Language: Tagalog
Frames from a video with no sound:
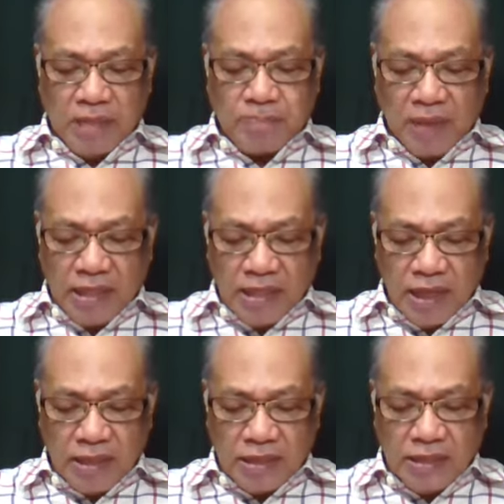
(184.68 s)

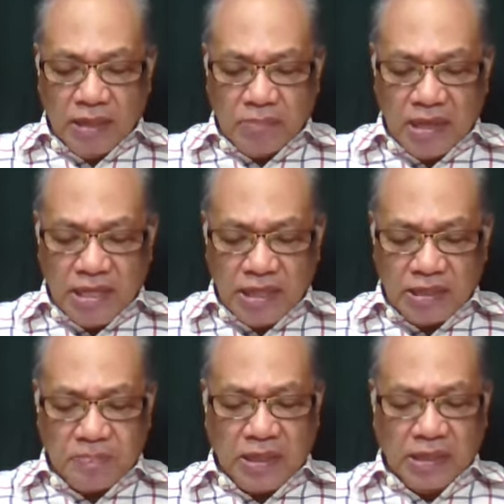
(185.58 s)
maipahayag na may
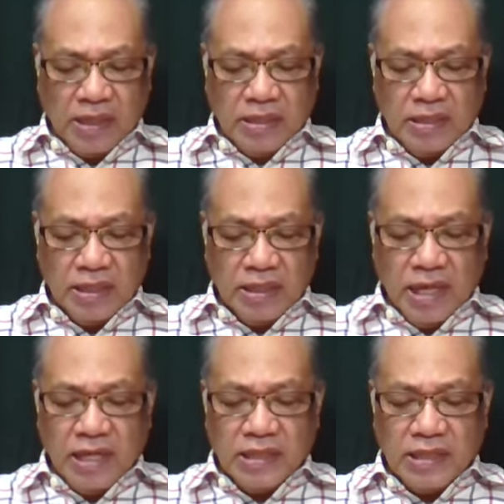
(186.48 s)
katapangan
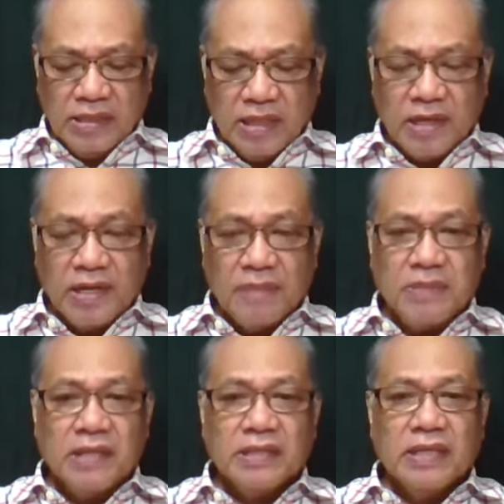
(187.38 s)
gaya ng
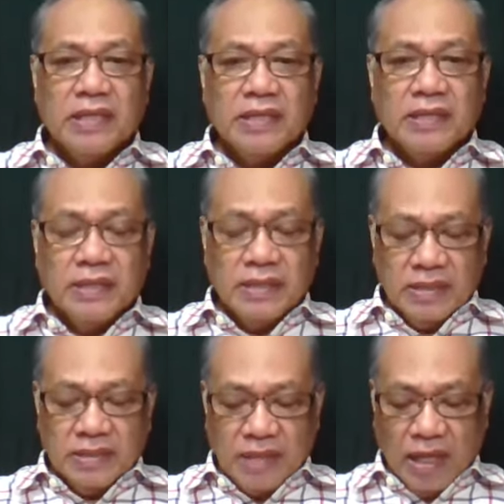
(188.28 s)
nararapat
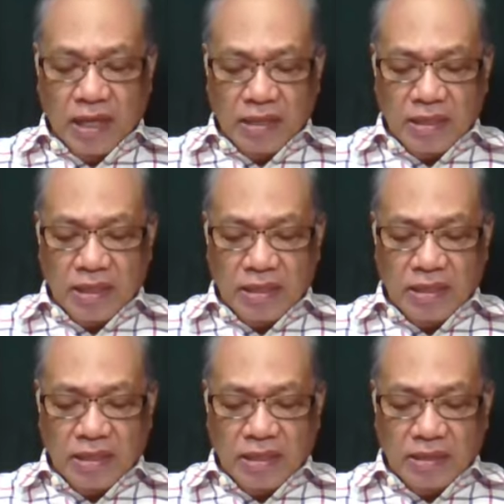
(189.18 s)
sa aking
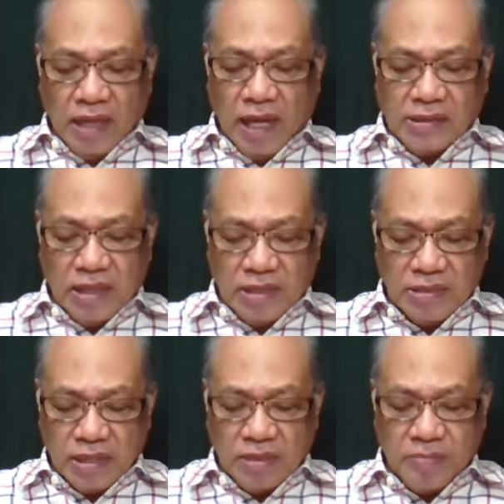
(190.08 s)
na aking
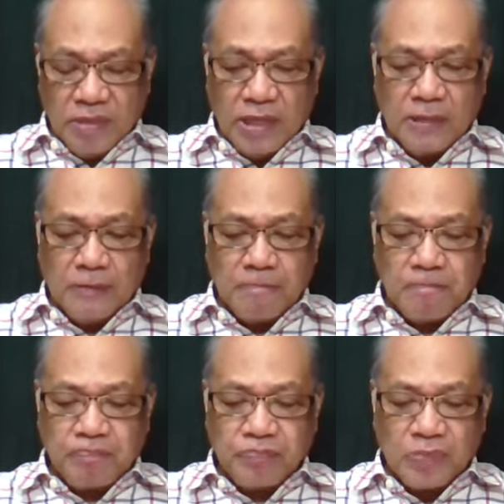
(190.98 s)
sasabihin.
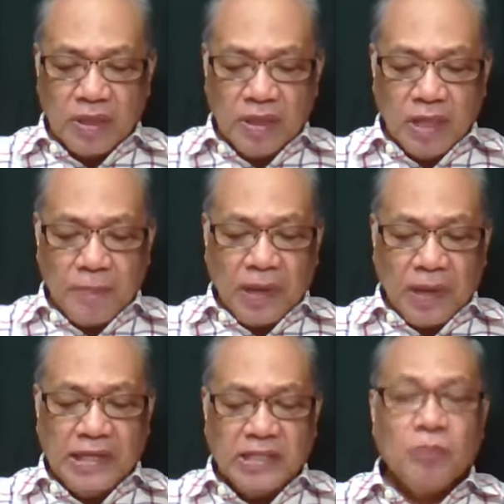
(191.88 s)

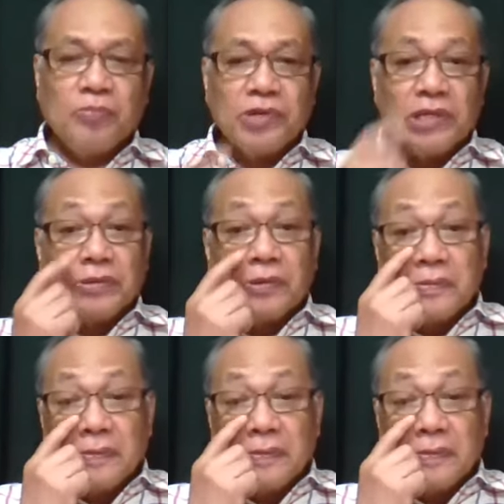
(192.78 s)
Napakalinaw po rito